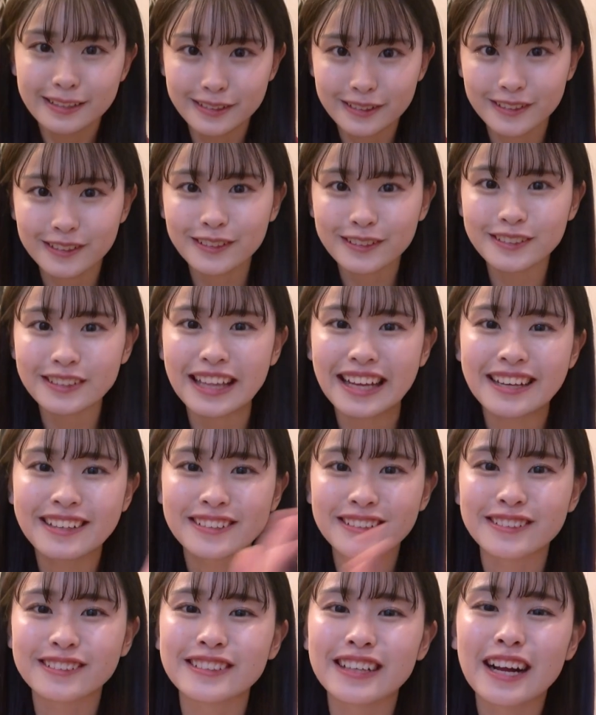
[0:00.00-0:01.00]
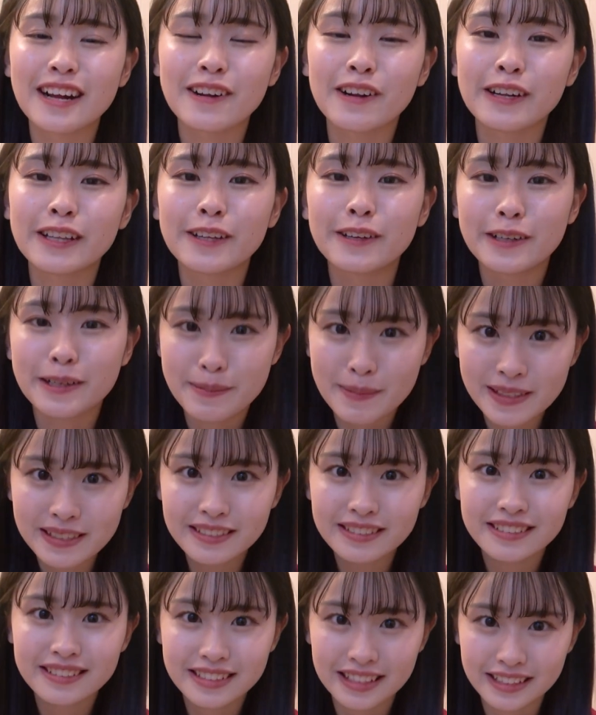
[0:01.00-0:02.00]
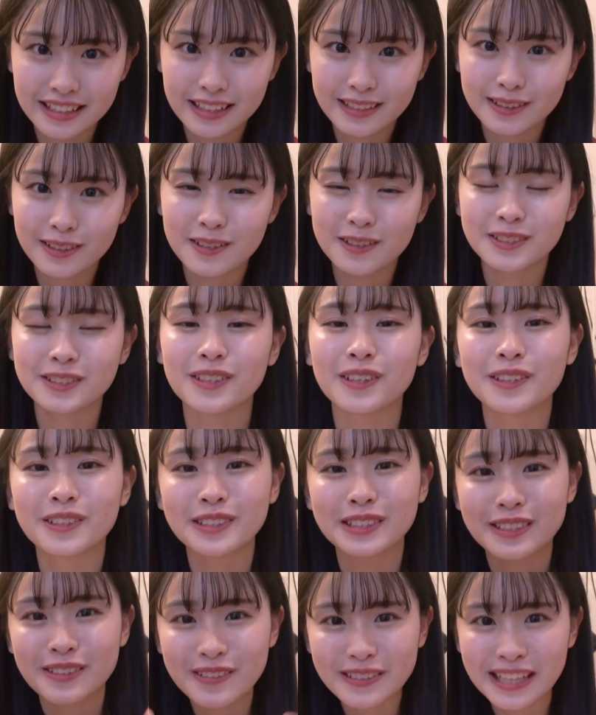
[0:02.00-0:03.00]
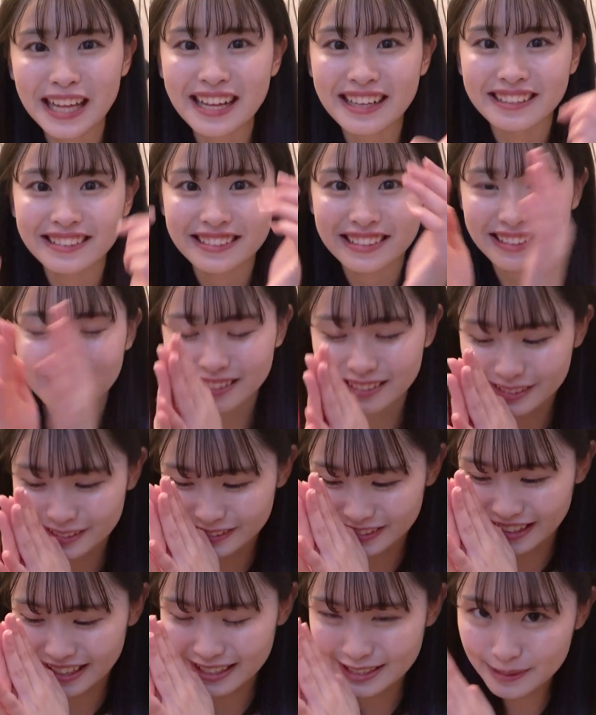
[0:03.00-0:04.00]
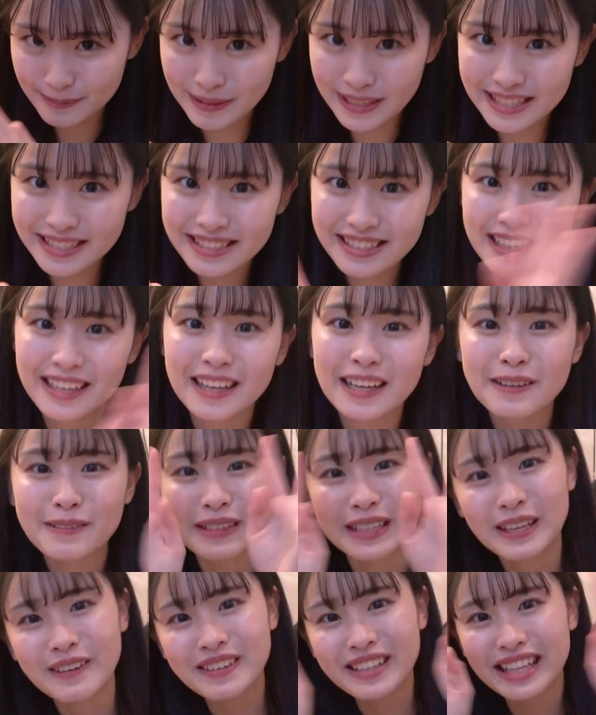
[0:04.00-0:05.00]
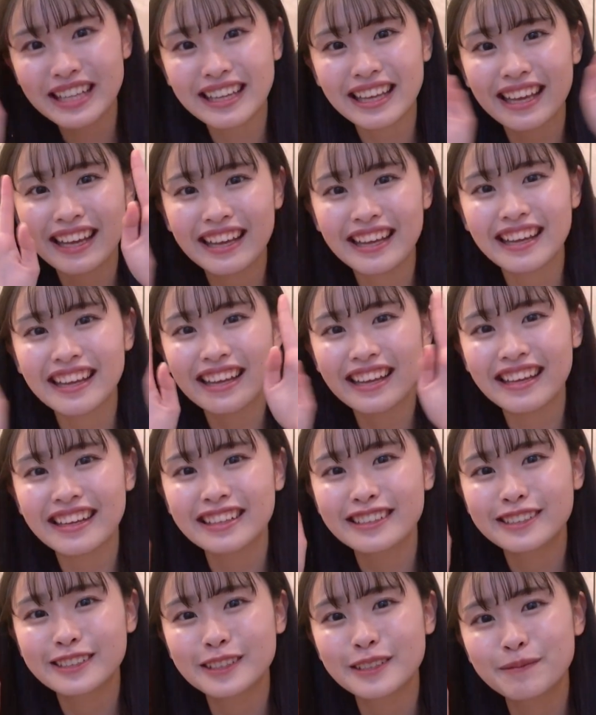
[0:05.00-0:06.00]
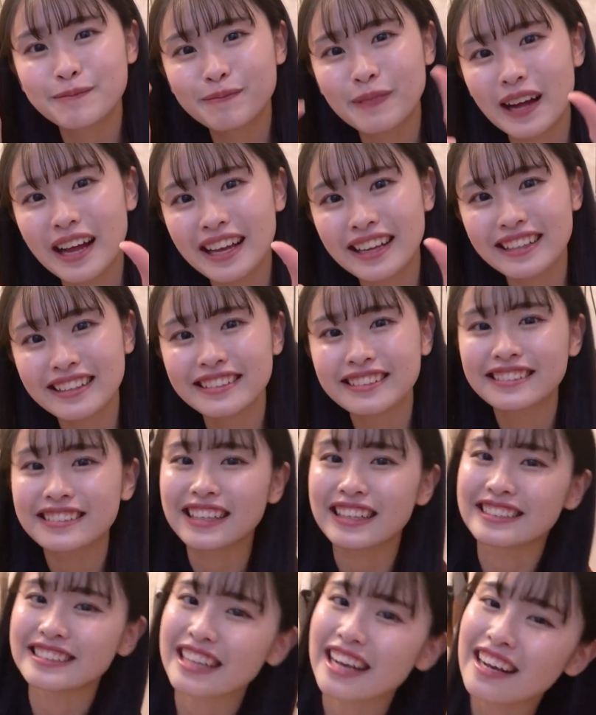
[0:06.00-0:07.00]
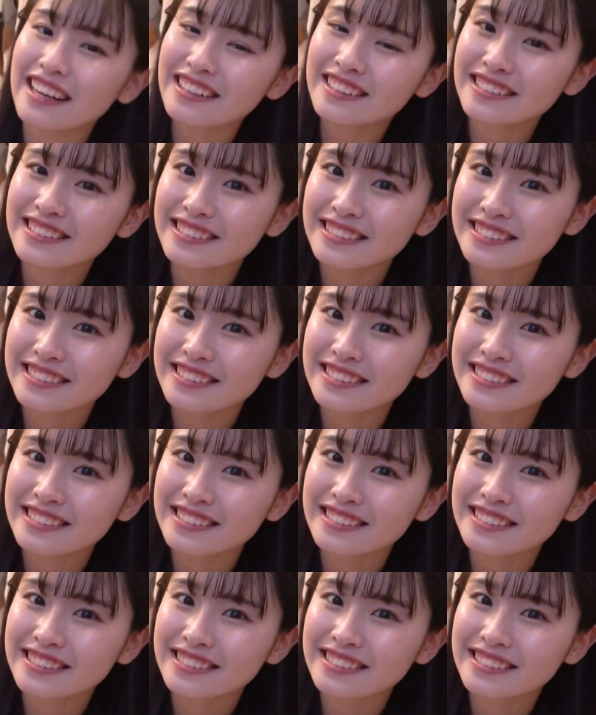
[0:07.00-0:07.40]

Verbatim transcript: ということでこの動画はこれで終わりますチャンネル登録とグッドボタンよろしくお願いしますまた見てねグッバイガチャ